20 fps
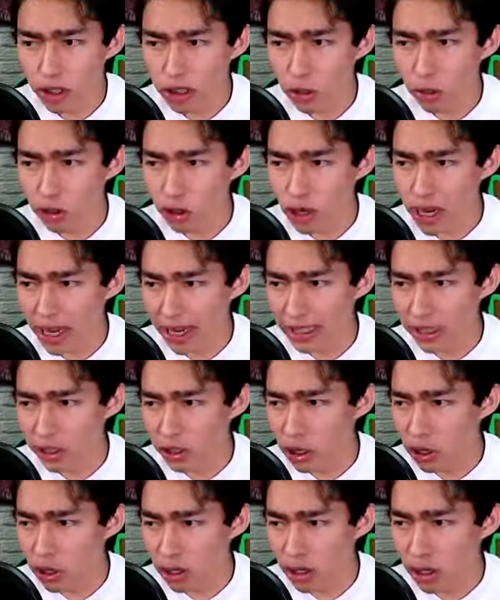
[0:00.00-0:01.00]
no escucho la
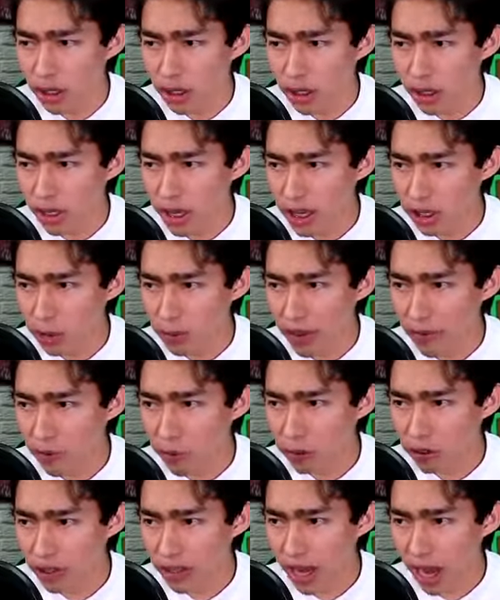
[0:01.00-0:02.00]
canción y eso me
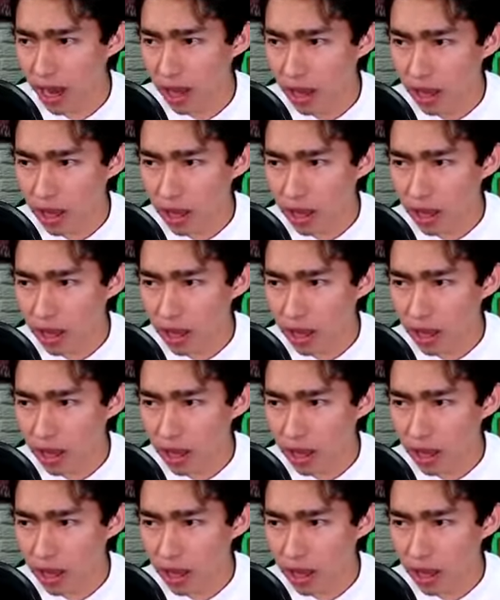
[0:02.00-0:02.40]
frustra.